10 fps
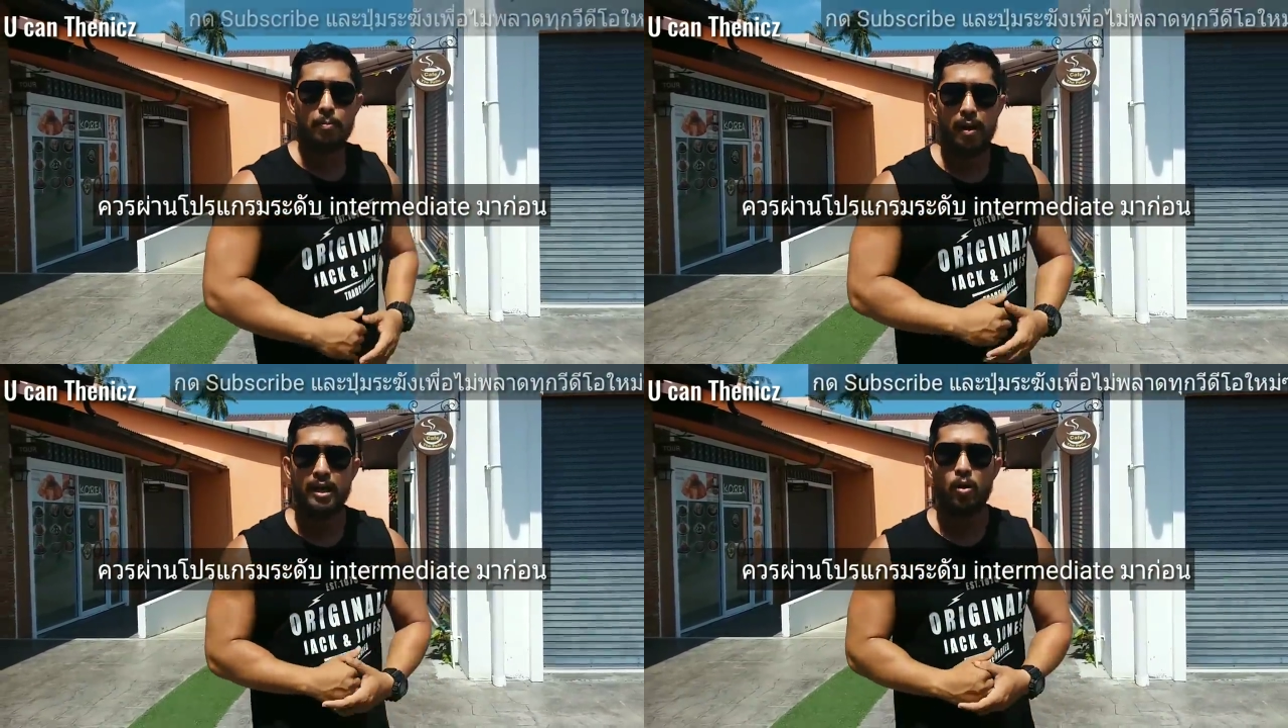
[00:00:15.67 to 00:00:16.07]

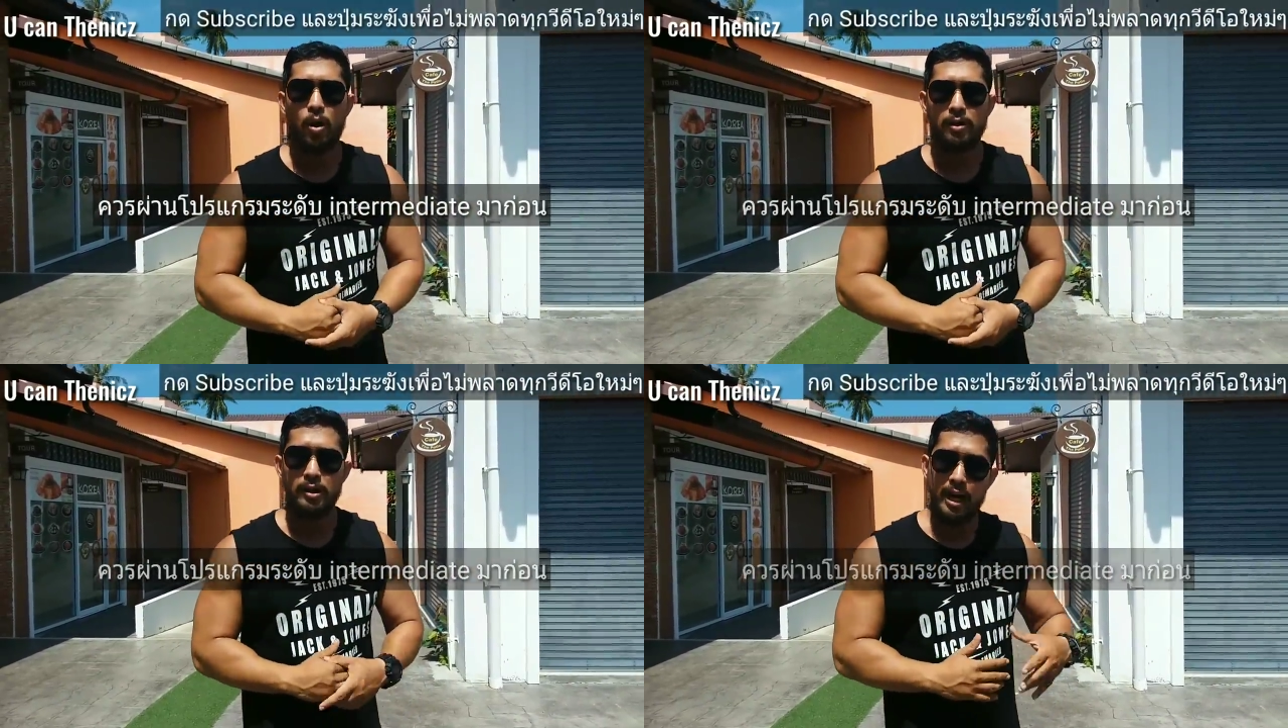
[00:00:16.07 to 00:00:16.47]
มาก่อ
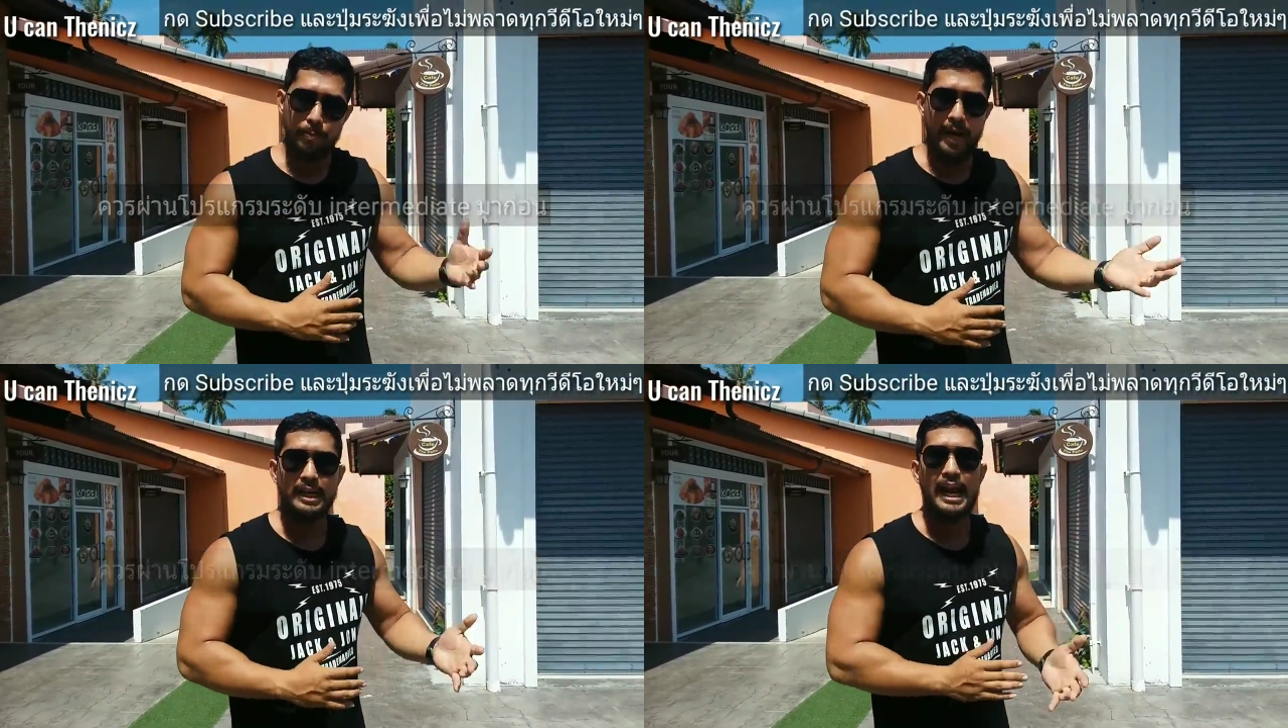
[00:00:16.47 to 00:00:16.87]
นหรือระดับ
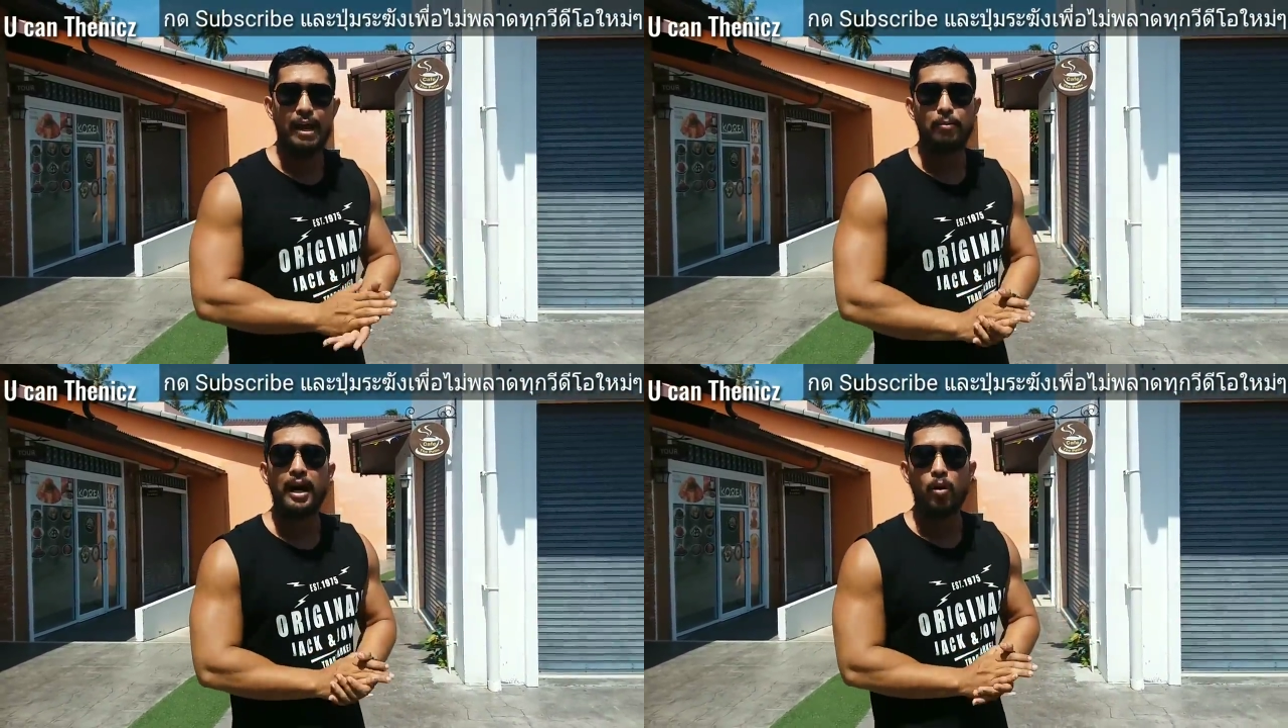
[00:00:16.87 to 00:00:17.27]
ปานกลาง
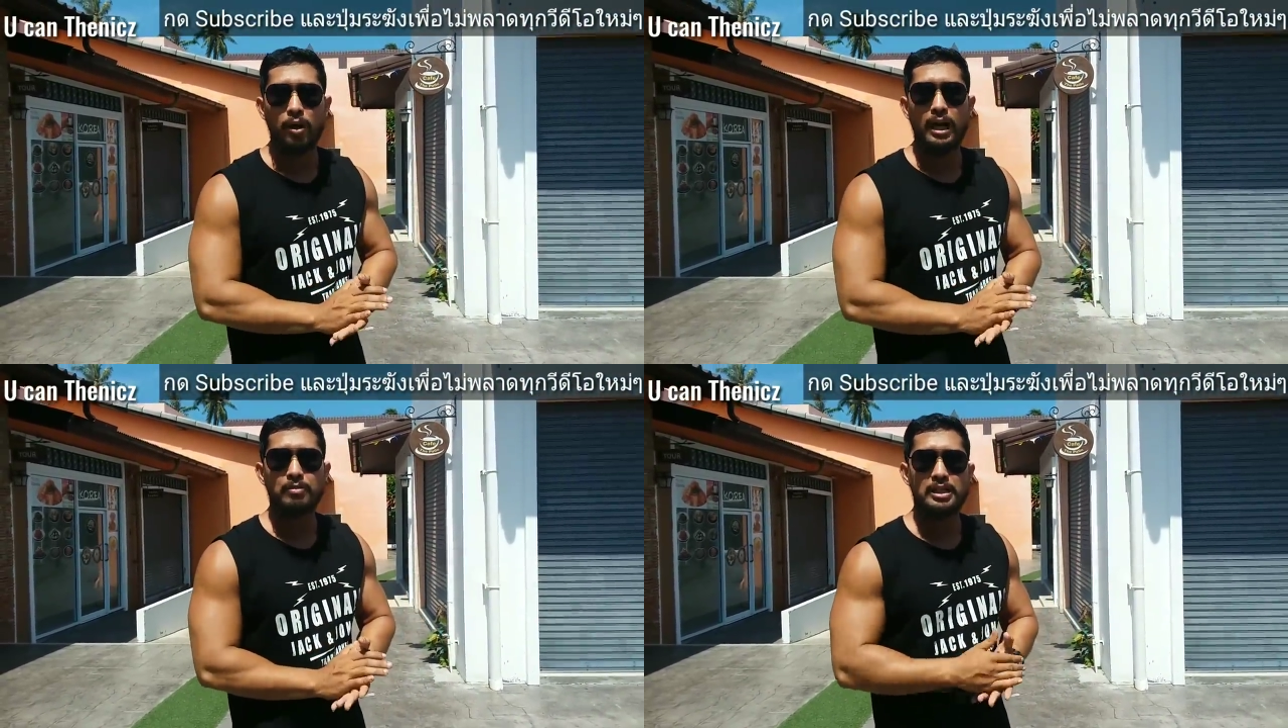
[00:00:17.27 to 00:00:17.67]
มาก่อน
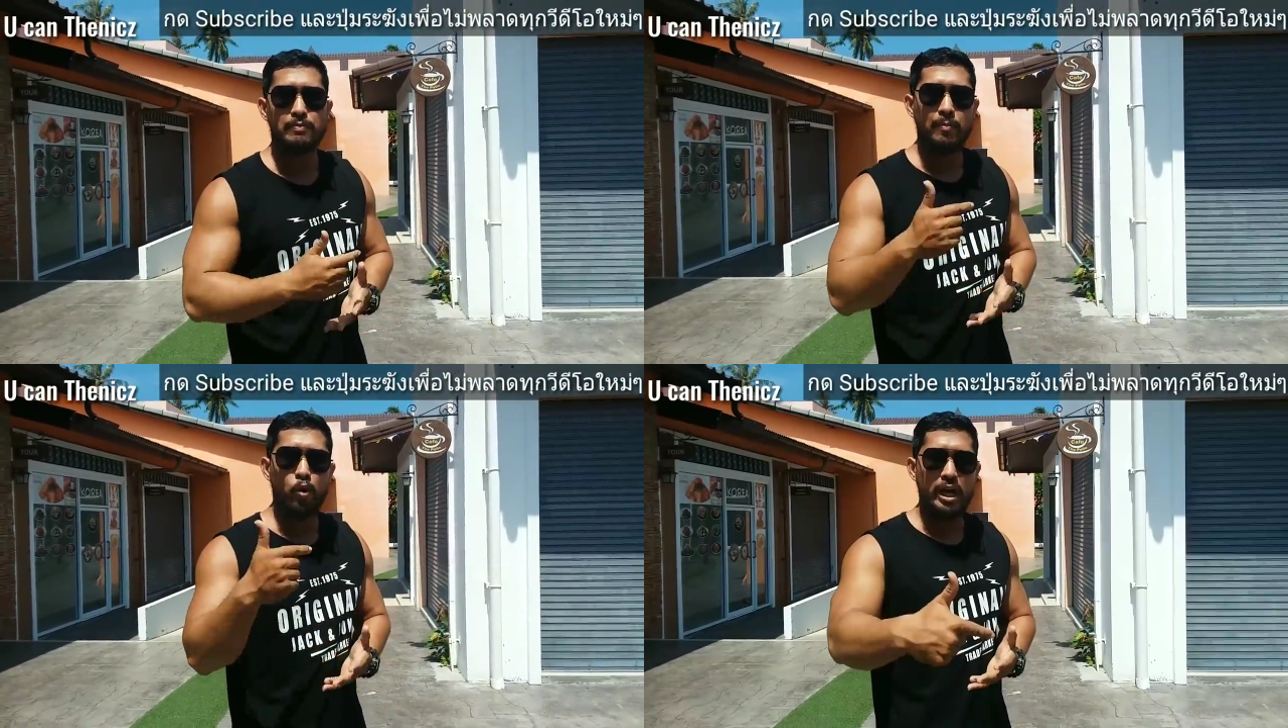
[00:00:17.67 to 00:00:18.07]
ครับจะ
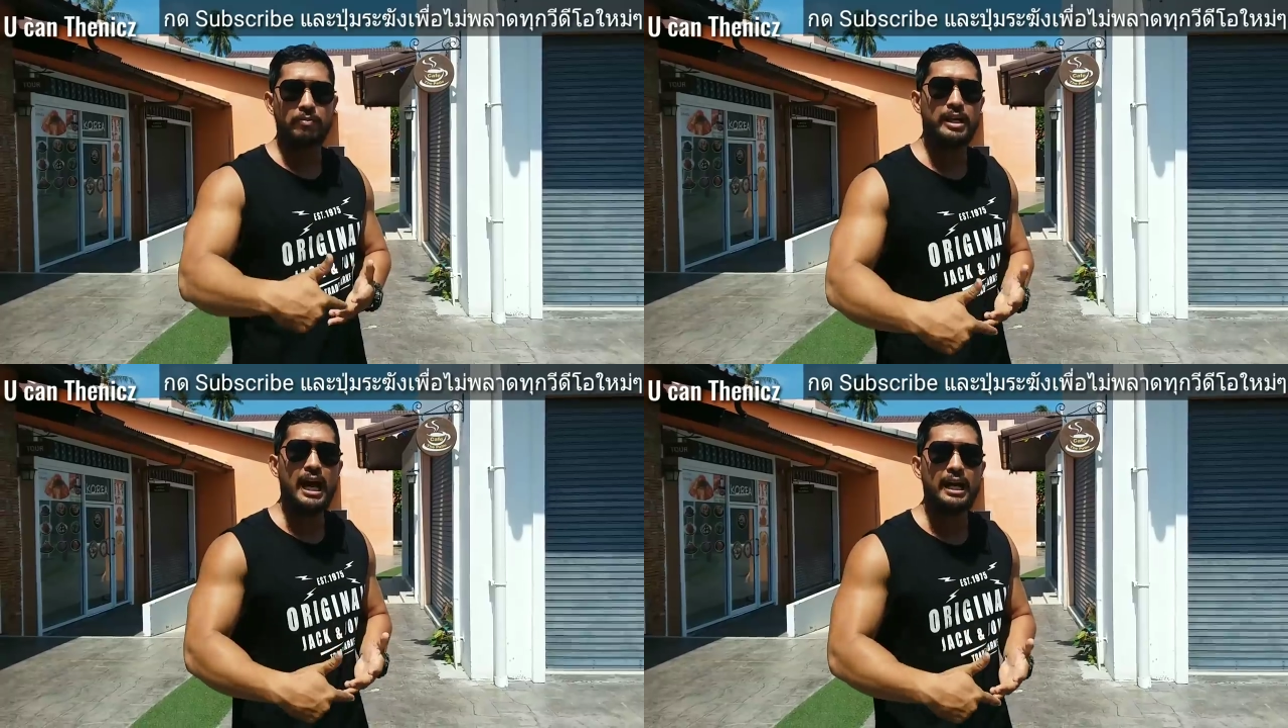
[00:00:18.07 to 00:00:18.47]
มาโปรแกรม
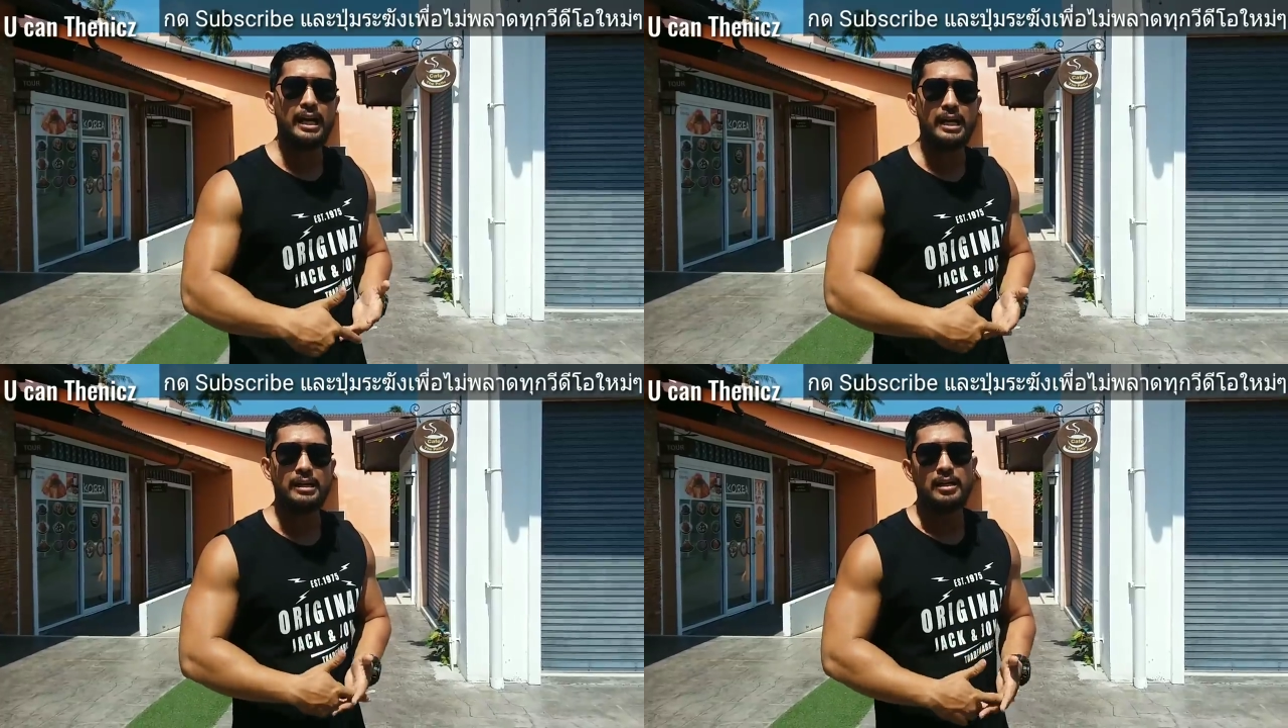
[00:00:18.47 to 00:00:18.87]
นี้ได้
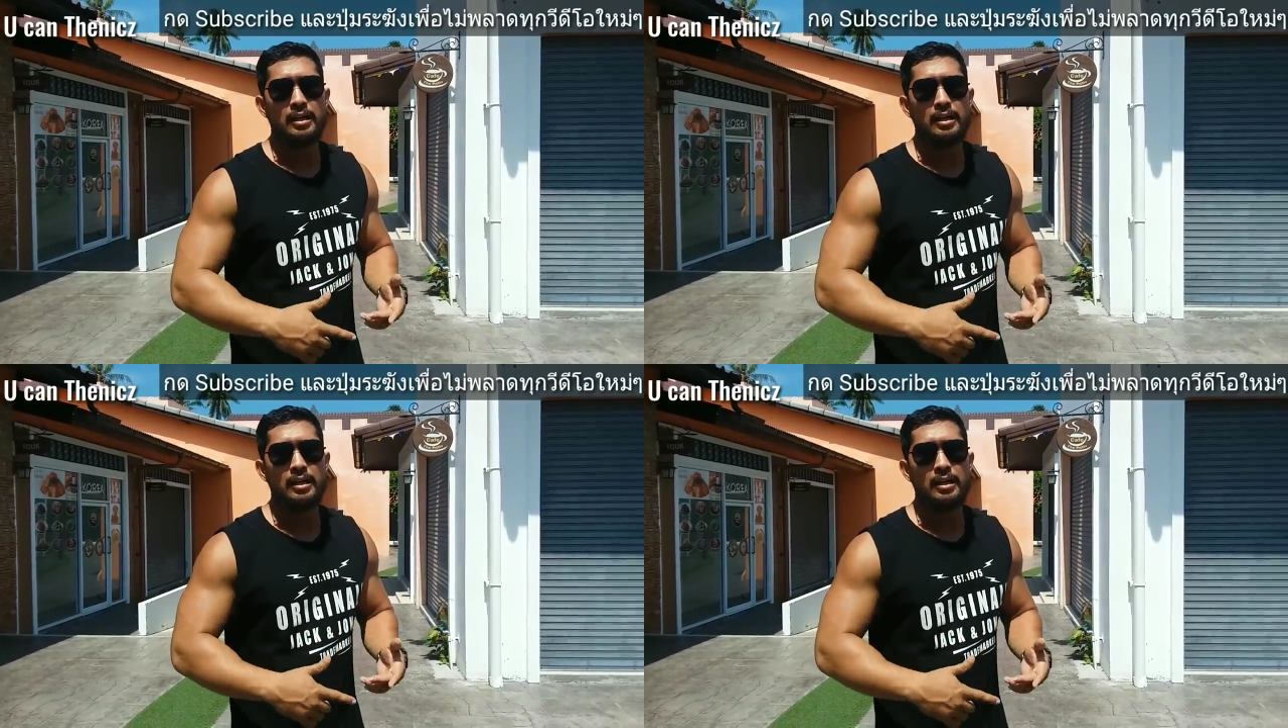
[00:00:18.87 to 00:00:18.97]
นะฮะ